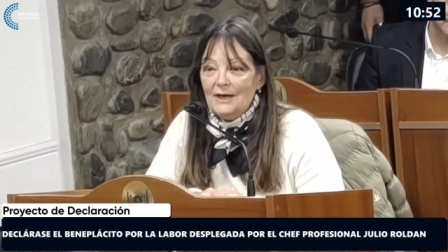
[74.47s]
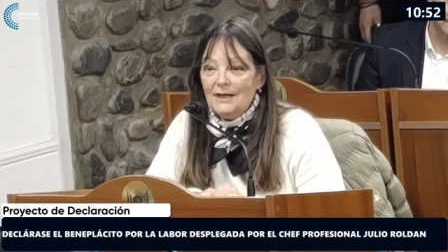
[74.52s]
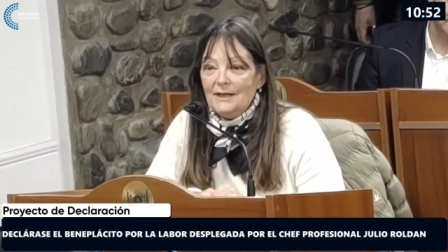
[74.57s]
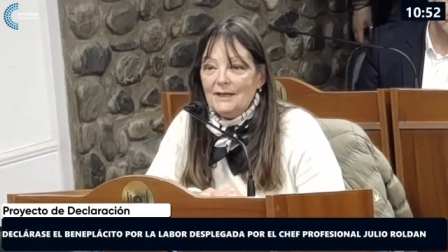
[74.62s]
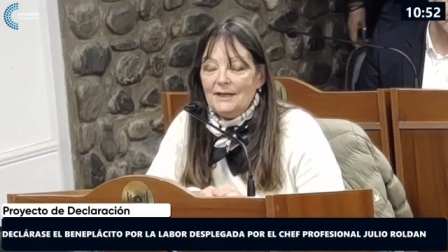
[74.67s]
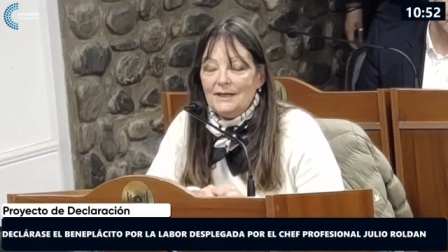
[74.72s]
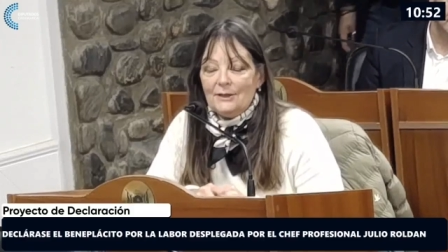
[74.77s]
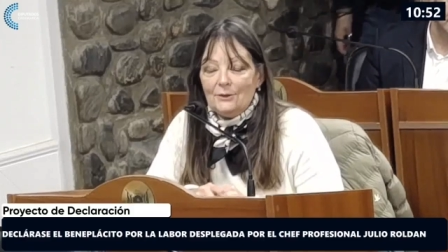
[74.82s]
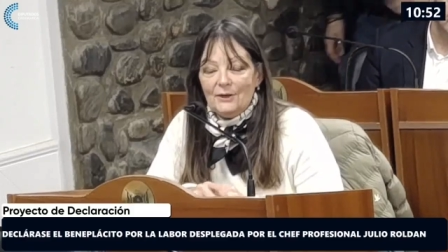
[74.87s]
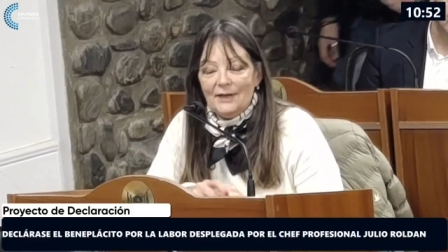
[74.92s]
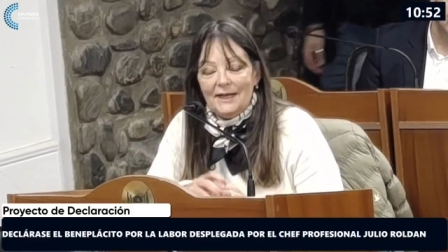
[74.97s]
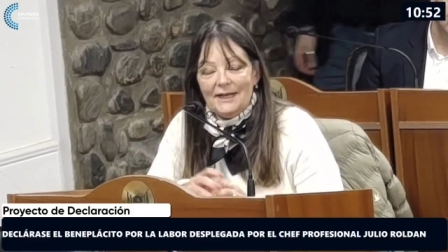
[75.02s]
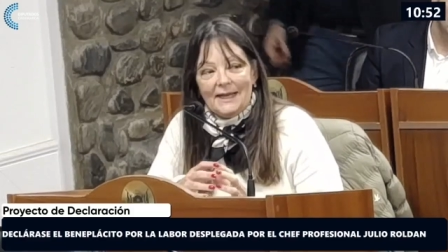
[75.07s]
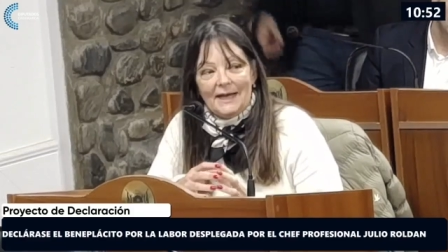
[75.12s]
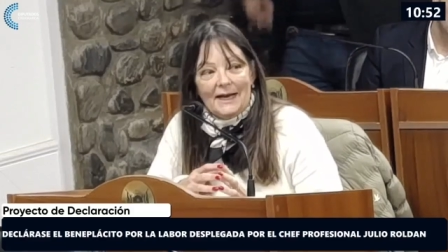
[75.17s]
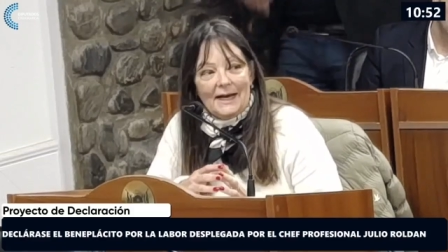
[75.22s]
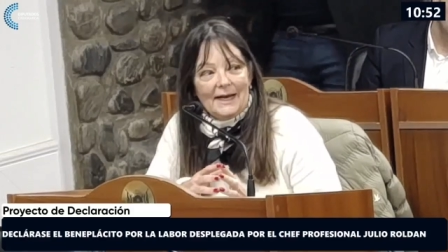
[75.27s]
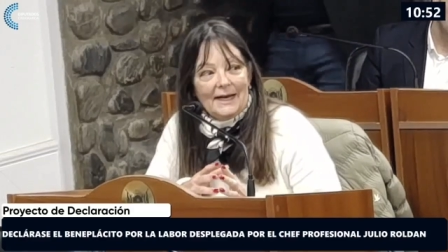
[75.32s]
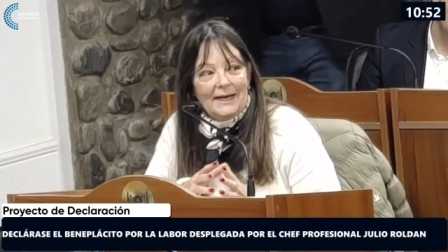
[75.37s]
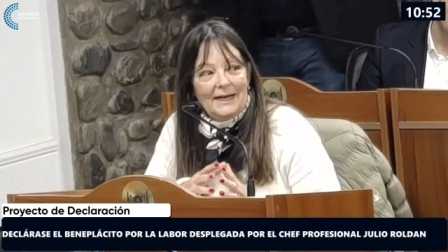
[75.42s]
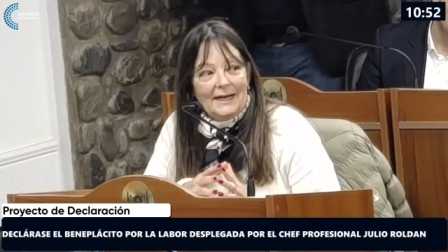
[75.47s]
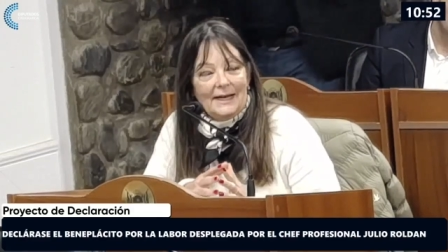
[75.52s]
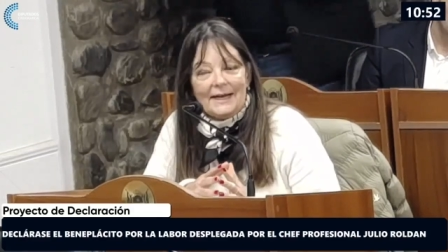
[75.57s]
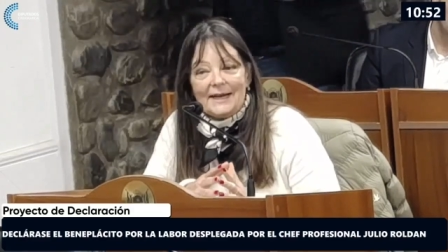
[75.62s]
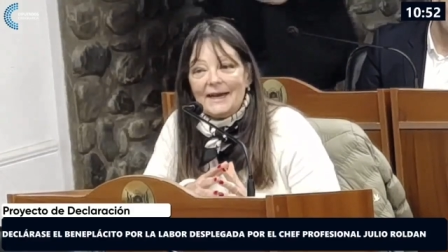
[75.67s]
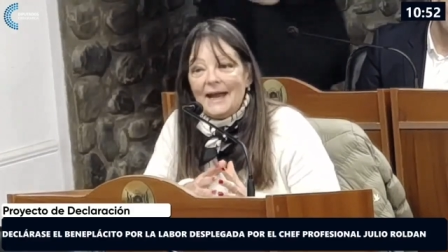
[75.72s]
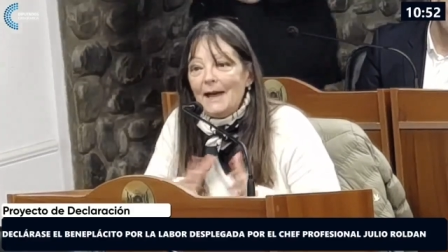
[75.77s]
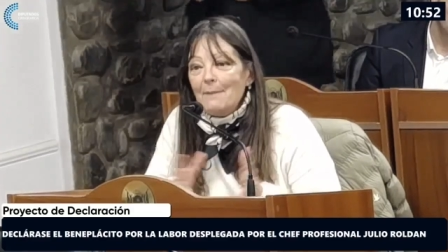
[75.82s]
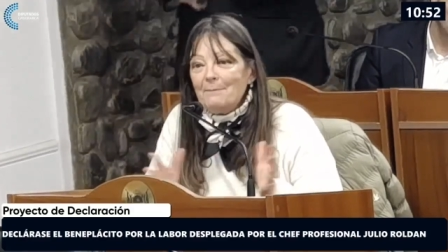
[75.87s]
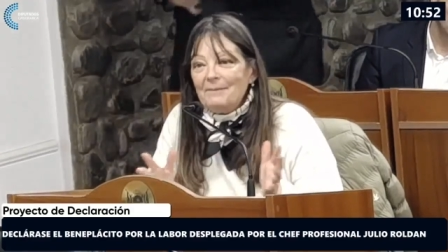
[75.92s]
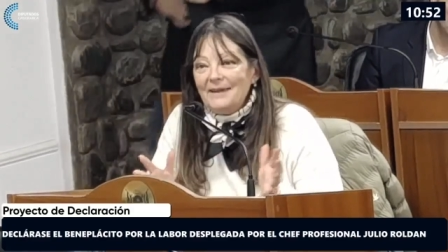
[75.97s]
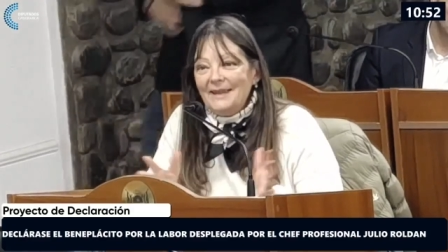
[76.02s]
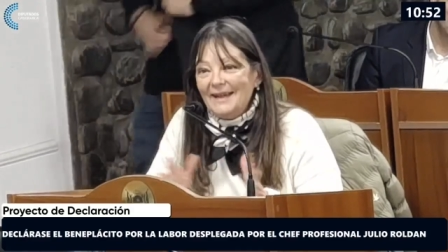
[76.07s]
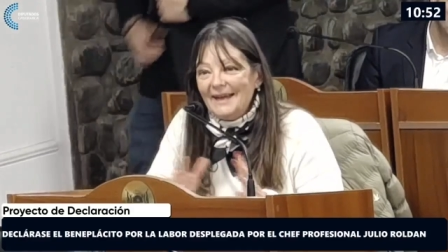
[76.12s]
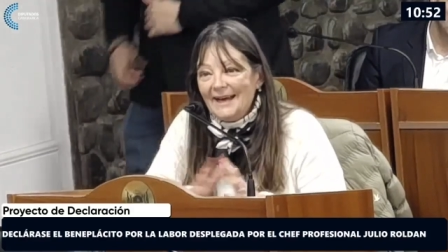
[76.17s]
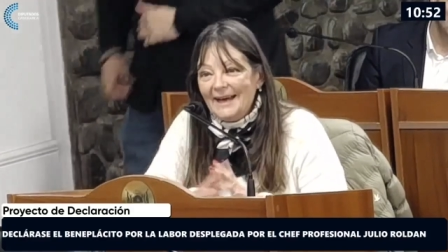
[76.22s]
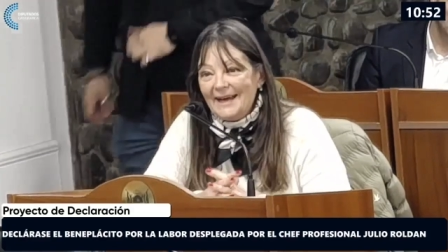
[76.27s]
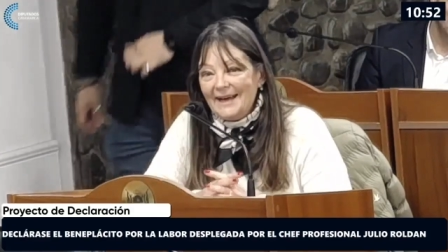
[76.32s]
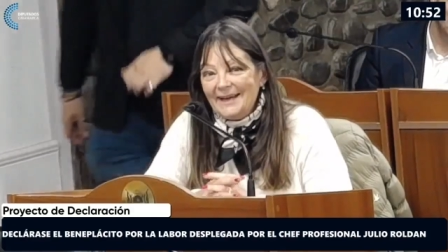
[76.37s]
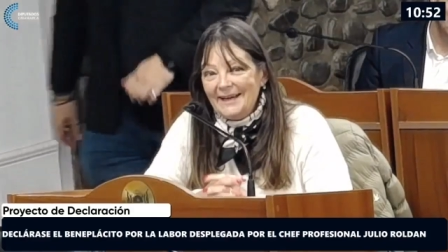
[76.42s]
de toda esta
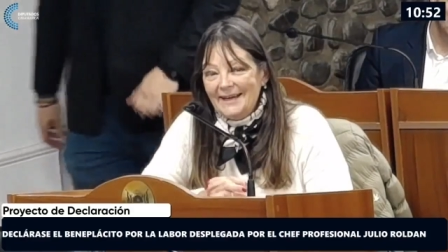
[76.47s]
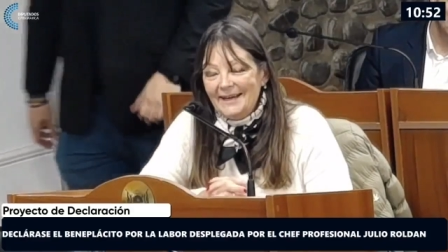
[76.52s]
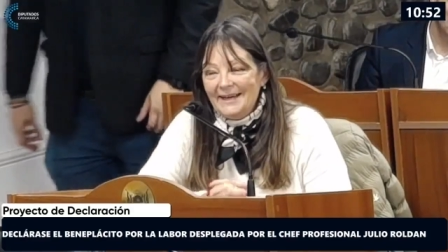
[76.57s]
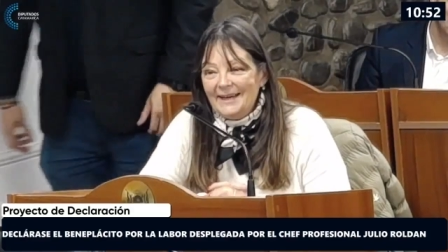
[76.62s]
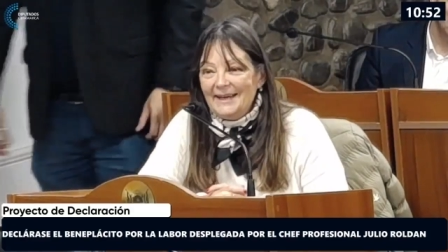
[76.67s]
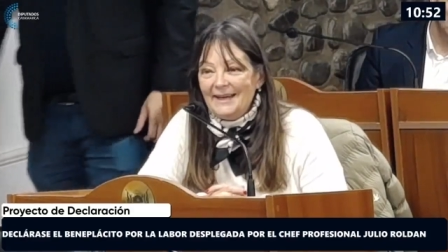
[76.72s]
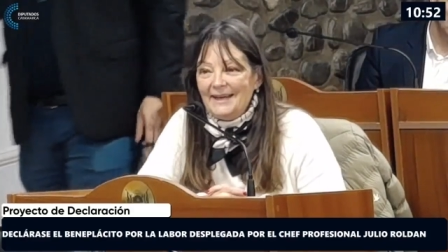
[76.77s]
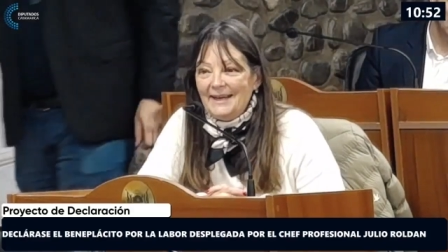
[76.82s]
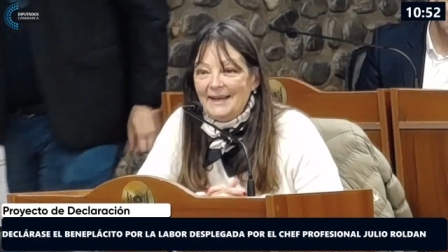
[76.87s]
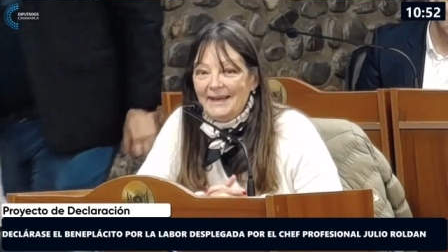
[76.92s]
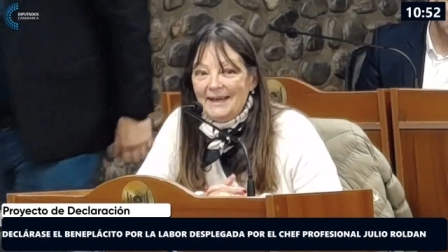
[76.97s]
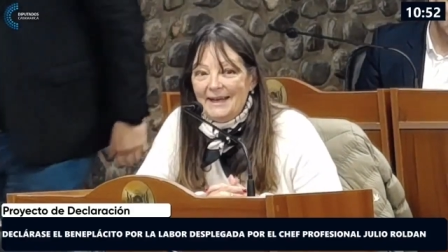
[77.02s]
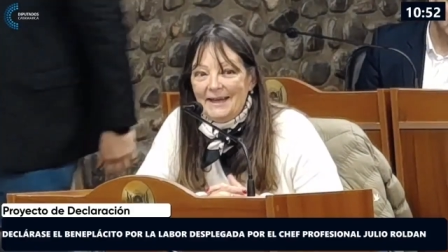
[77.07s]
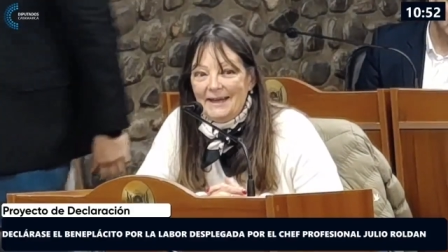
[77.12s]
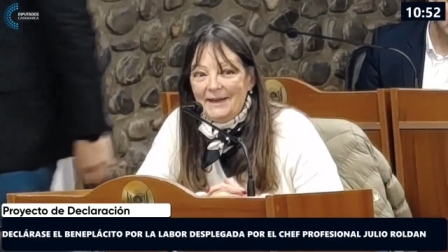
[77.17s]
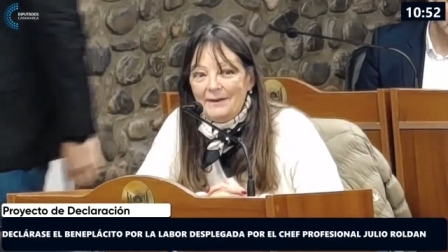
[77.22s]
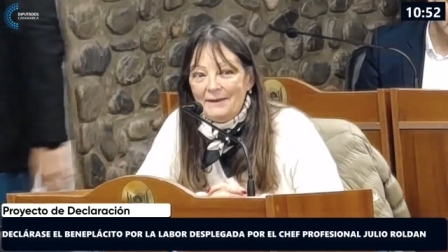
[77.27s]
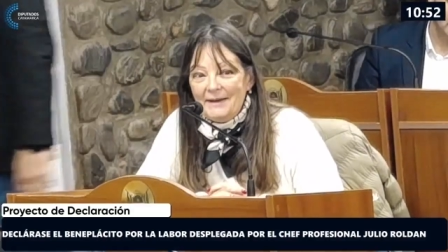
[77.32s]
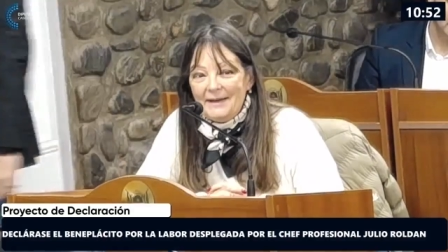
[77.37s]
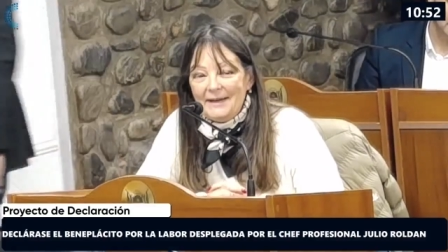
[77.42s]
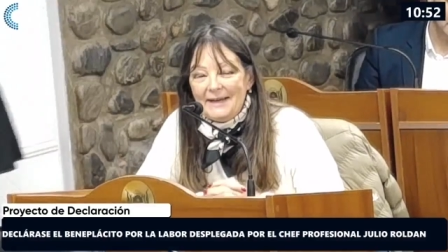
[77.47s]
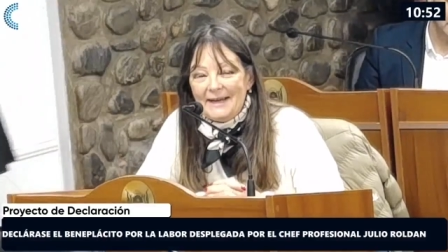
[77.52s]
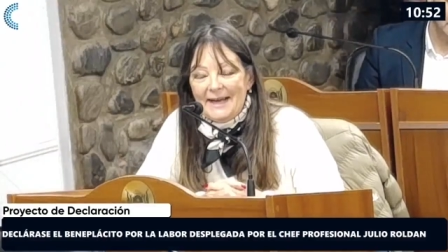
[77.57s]
rápida eh,